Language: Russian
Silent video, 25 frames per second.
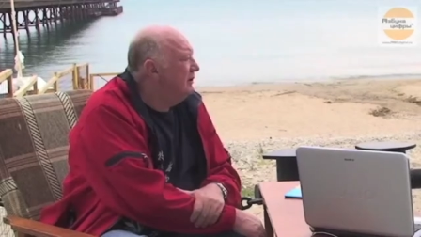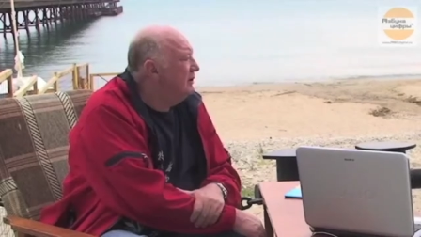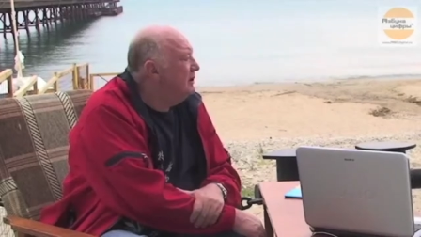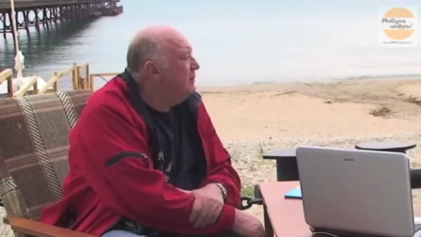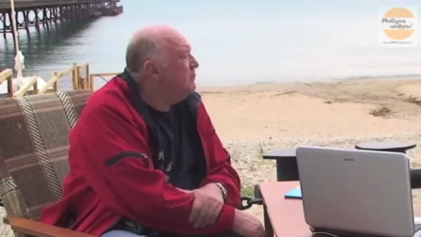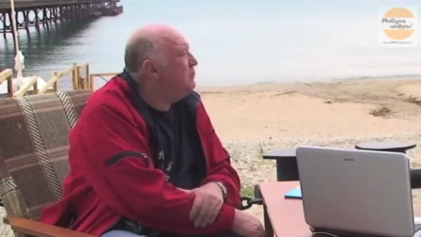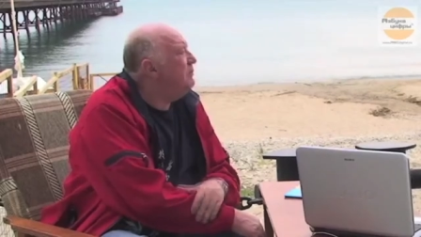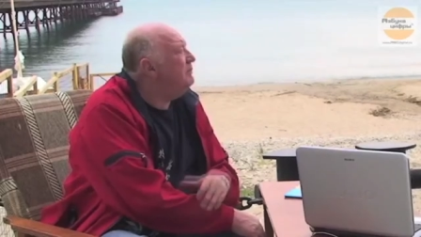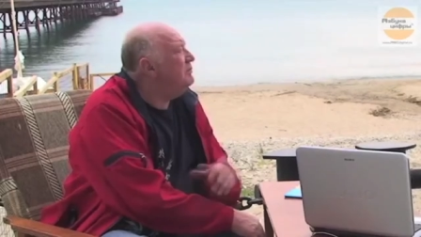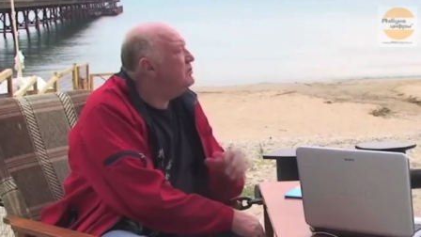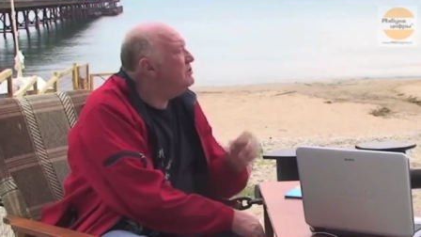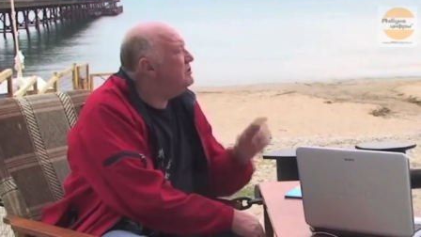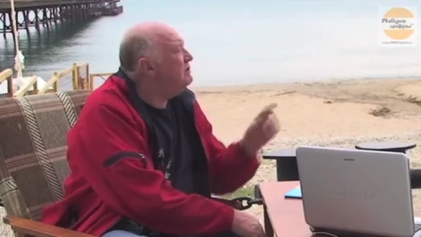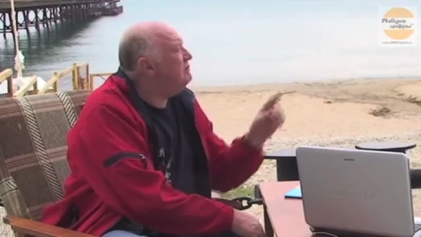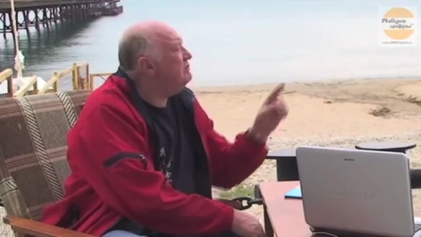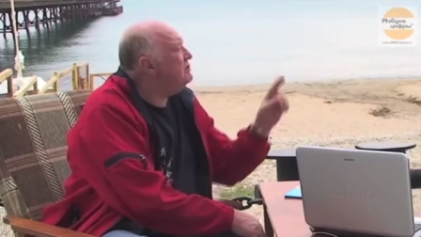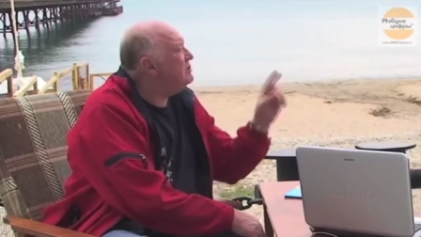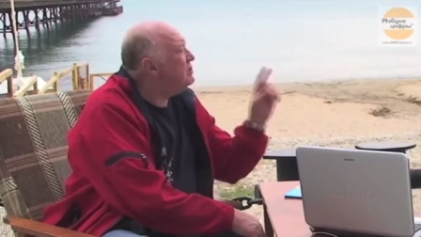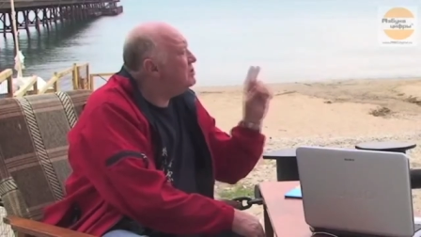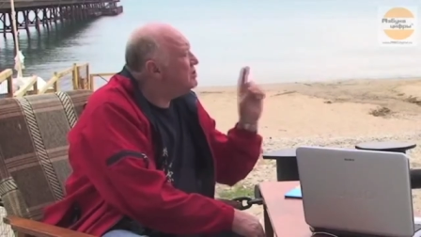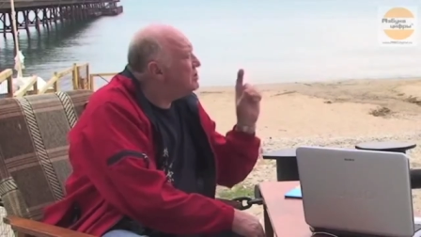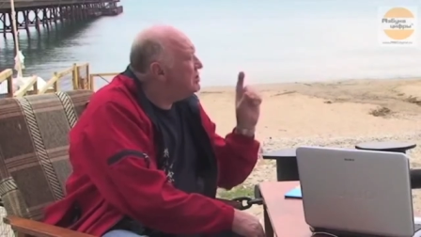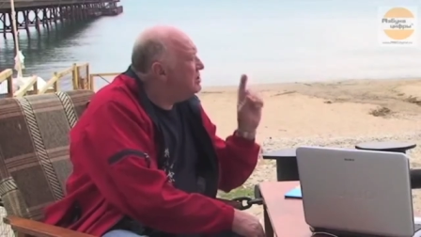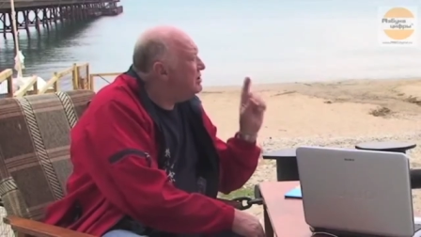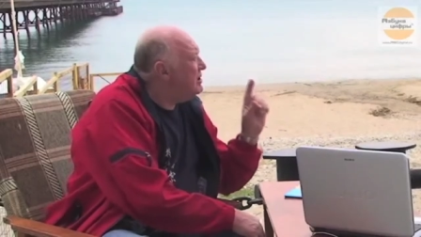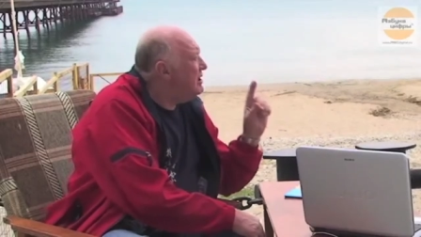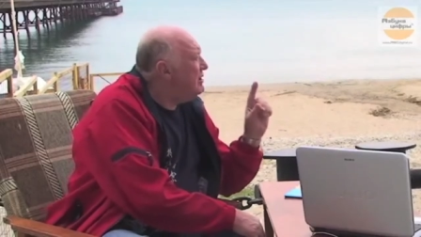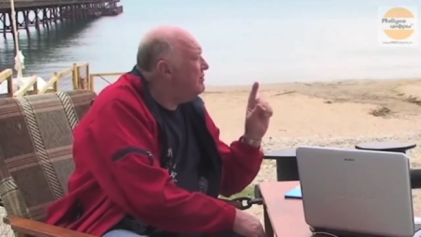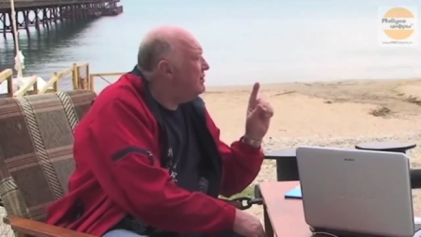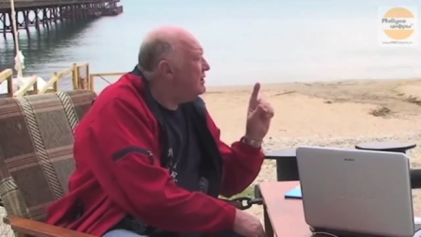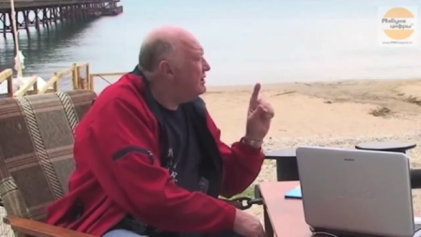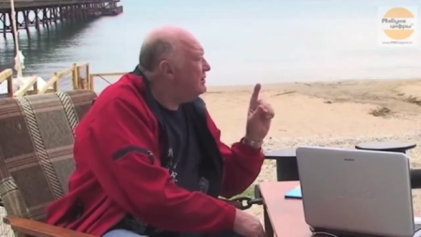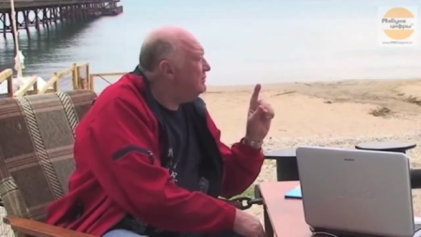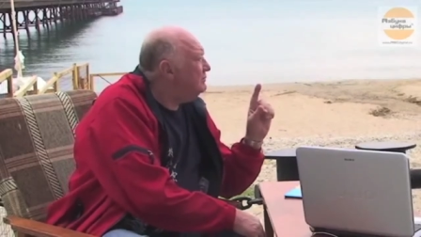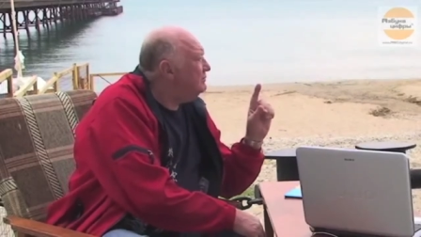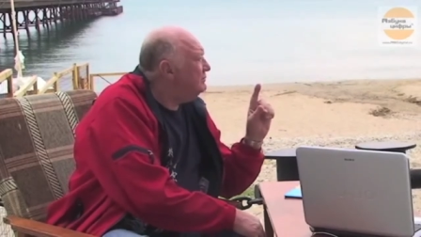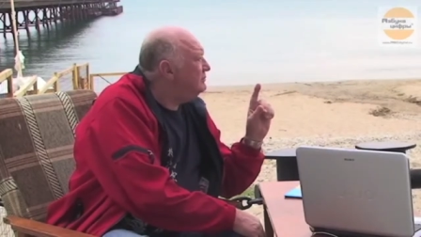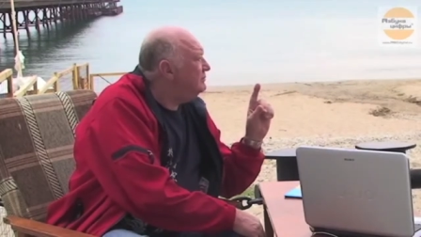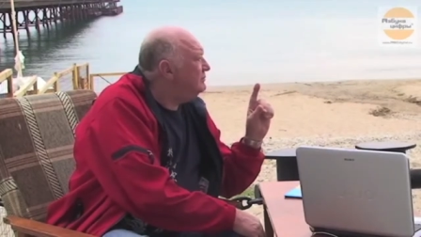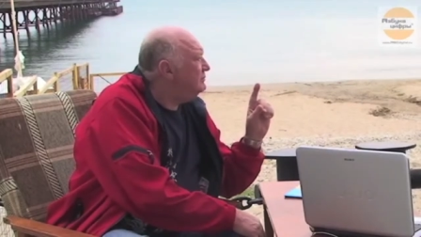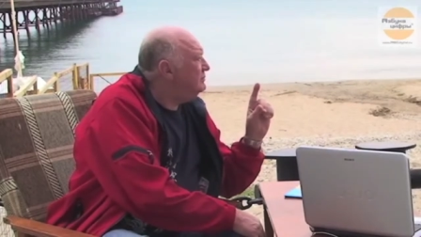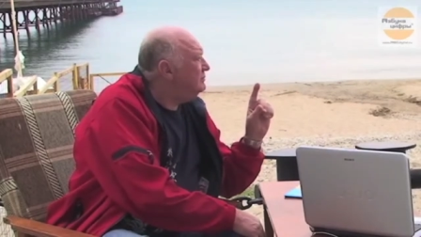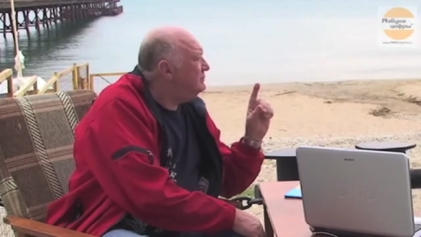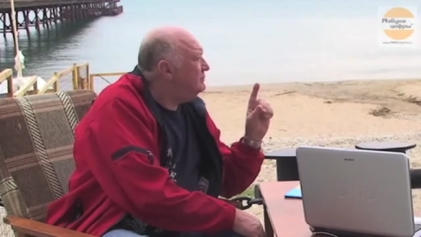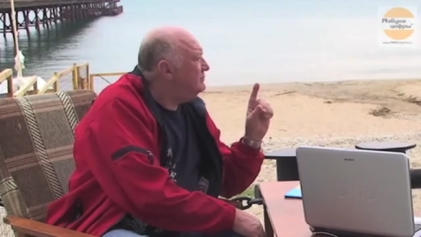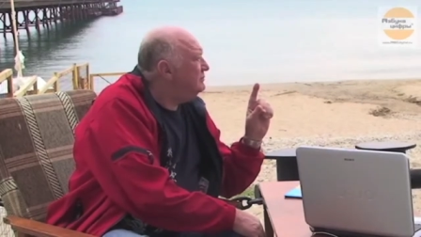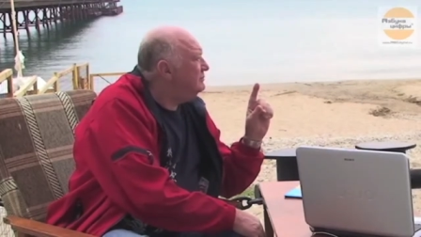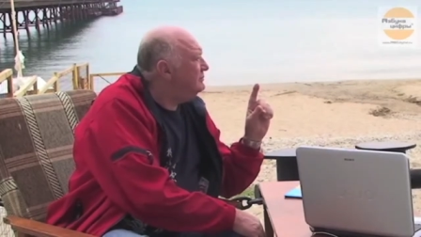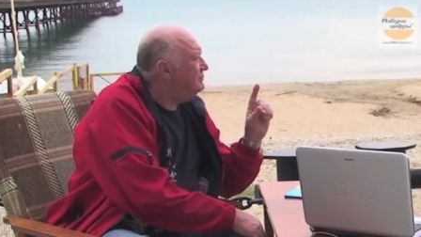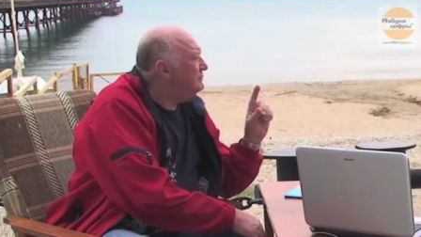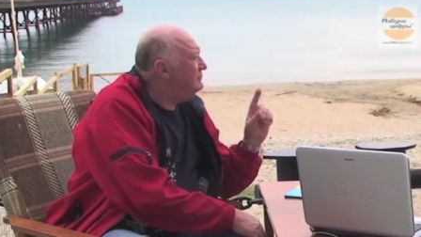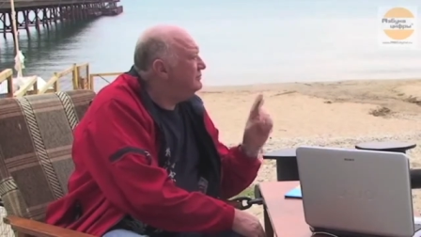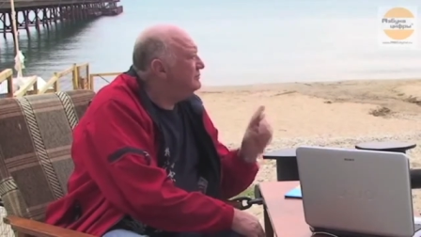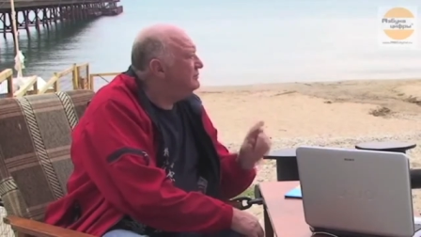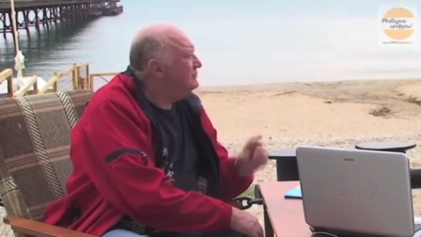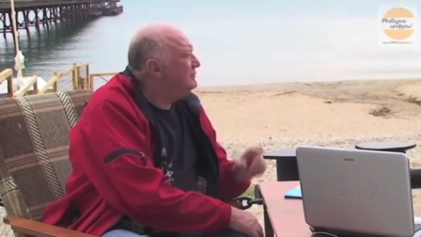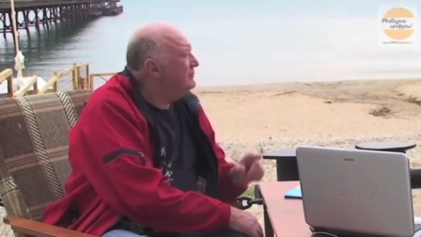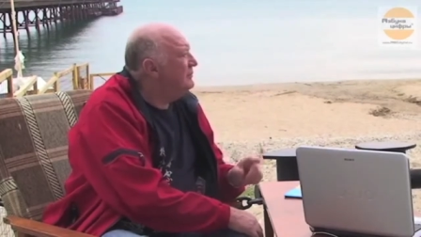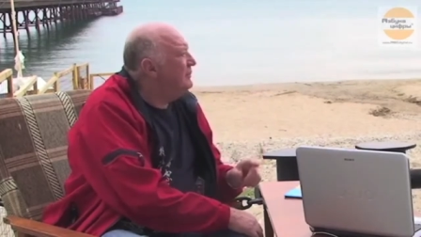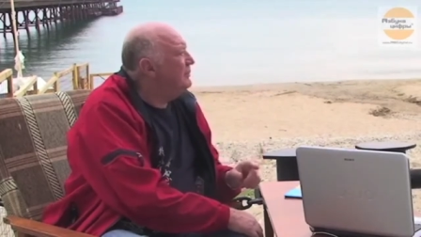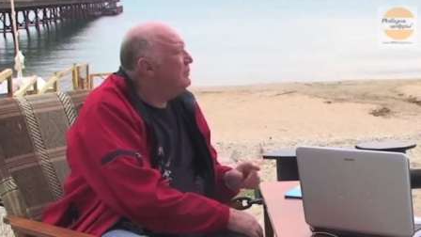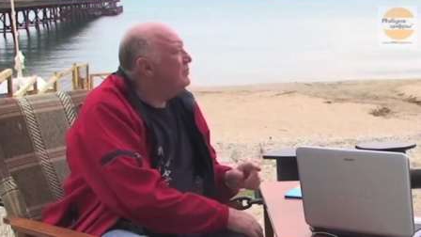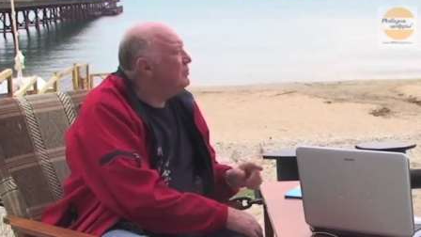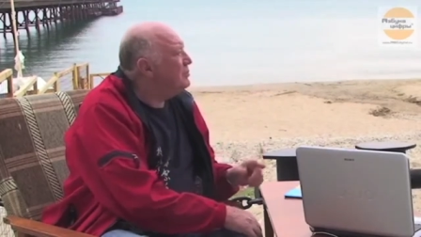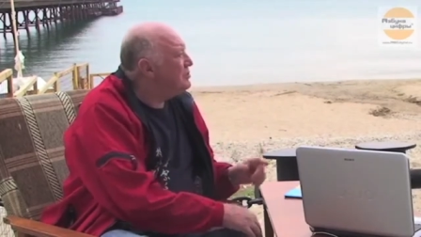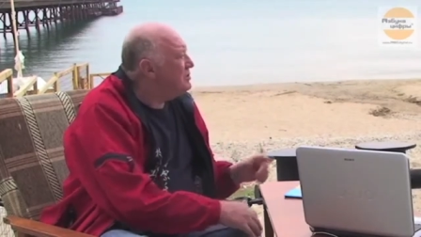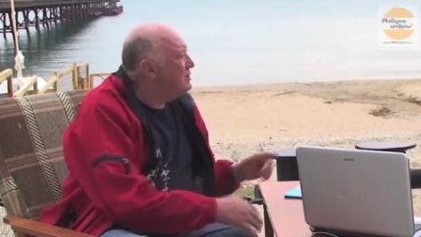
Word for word: И получился шедевр. Уж